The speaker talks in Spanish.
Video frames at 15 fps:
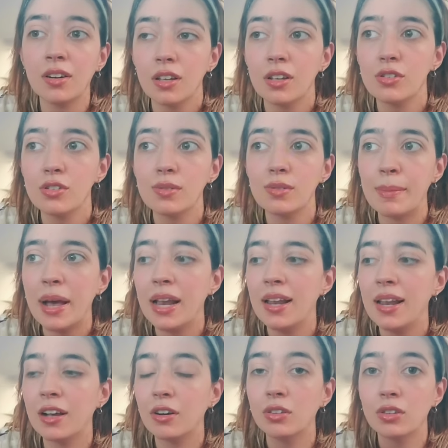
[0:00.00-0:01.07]
De hecho su mamá la
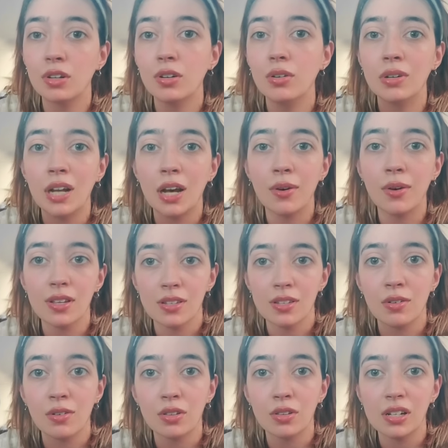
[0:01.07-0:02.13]
encontró una vez en
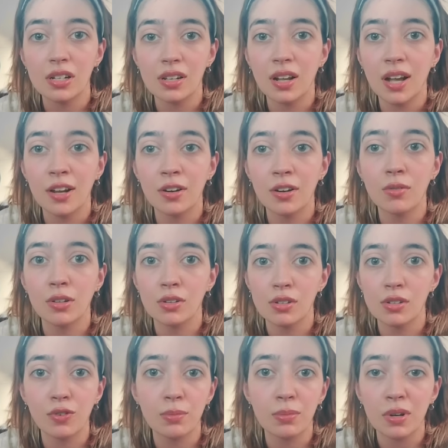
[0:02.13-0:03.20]
un hotel cercano cuando se
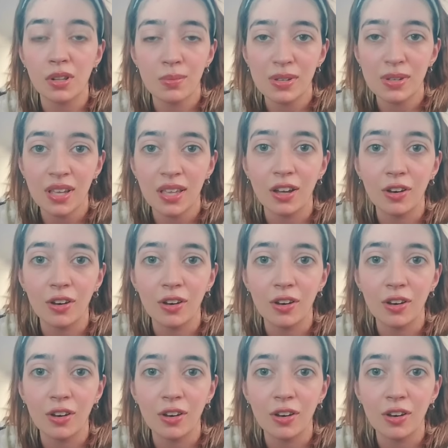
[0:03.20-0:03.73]
fue por demasiadas